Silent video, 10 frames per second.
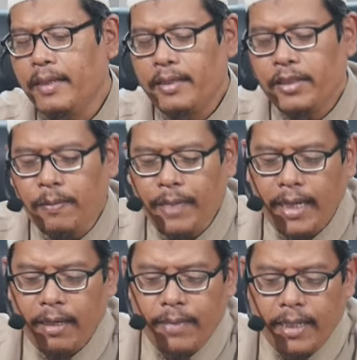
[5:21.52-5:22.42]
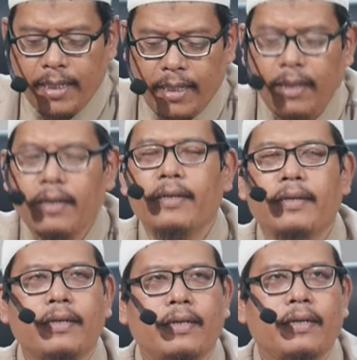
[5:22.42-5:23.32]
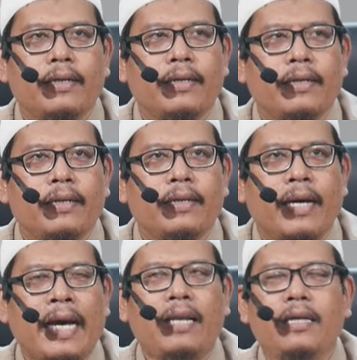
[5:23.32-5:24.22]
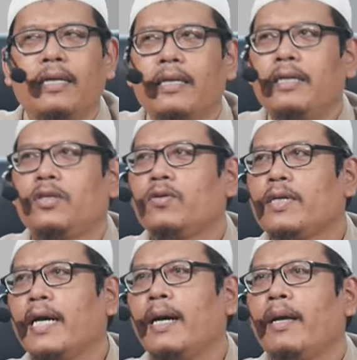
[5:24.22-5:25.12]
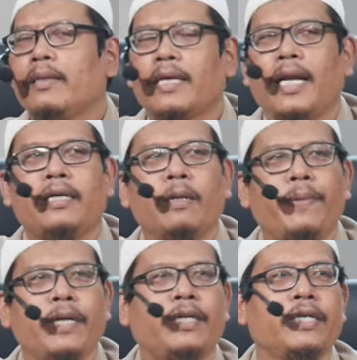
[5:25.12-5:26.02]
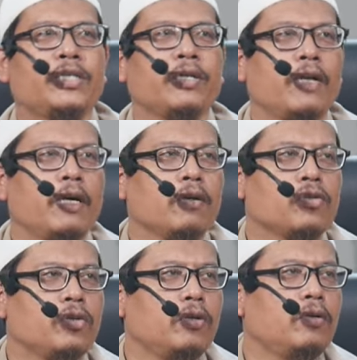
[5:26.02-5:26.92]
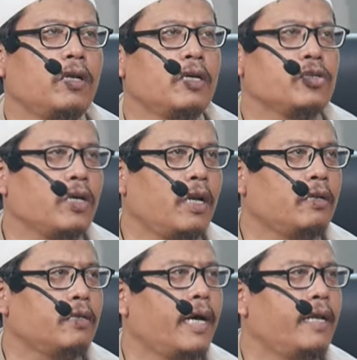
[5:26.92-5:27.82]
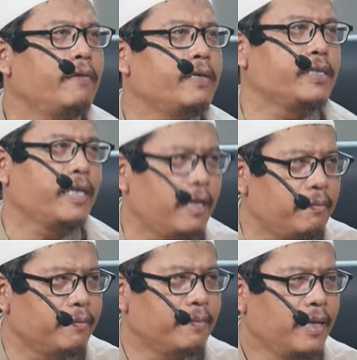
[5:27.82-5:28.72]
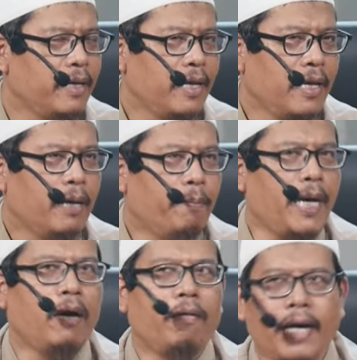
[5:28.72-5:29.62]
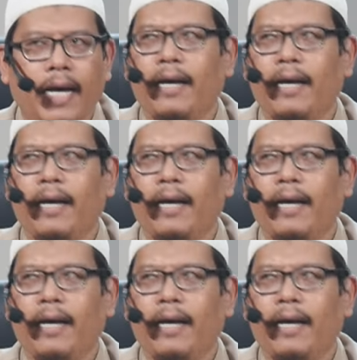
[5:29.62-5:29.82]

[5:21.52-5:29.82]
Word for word: sebagaimana Hal ini juga telah diprediksi oleh Rasulullah sallallahu alaihi wasallam bahwa